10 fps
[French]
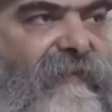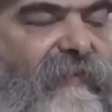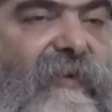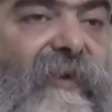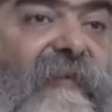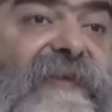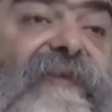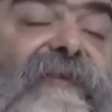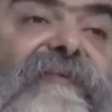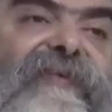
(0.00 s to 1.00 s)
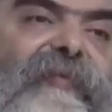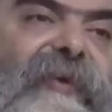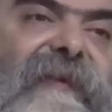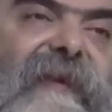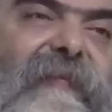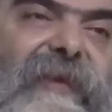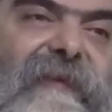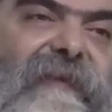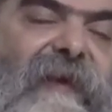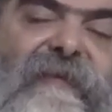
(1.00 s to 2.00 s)
Pourquoi Parce que tu pourrais très bien
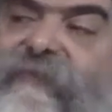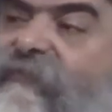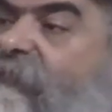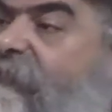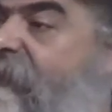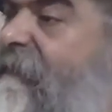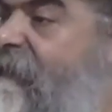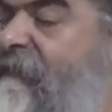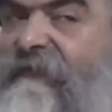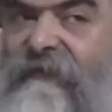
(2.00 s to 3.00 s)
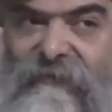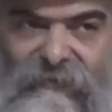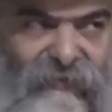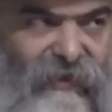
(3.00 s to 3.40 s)
dire, est-ce que tu pourrais même dire que le